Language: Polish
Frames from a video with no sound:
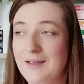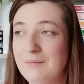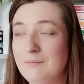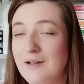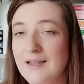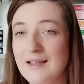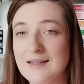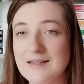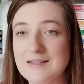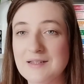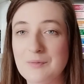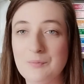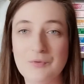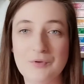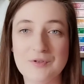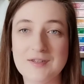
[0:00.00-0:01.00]
Ma jakieś
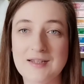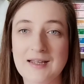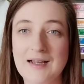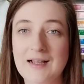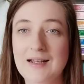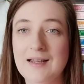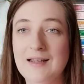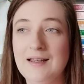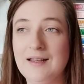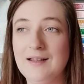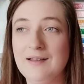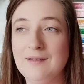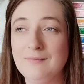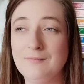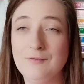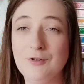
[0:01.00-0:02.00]
tam moce,
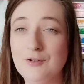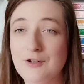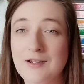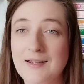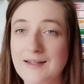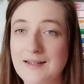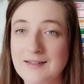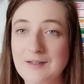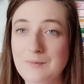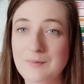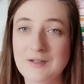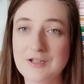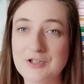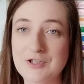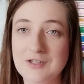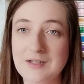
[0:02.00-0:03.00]
ale no trochę nad nimi
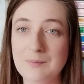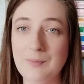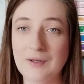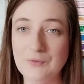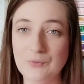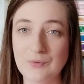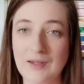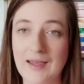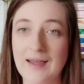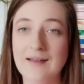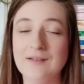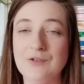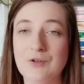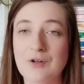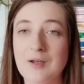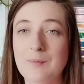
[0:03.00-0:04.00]
jeszcze nie panuje.
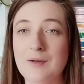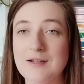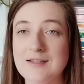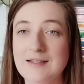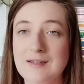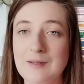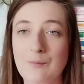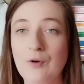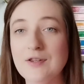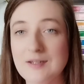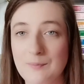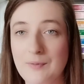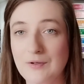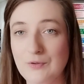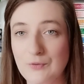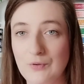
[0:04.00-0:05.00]
Trochę bardziej te moce
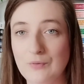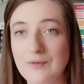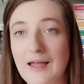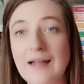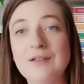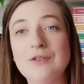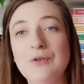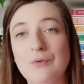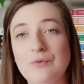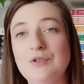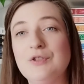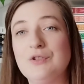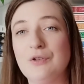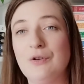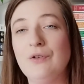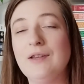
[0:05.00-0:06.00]
panują nad nią
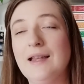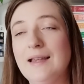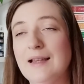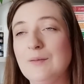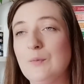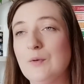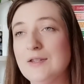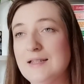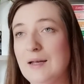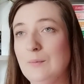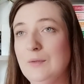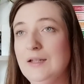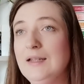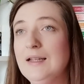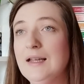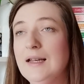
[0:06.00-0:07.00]
niż ona nad mocami.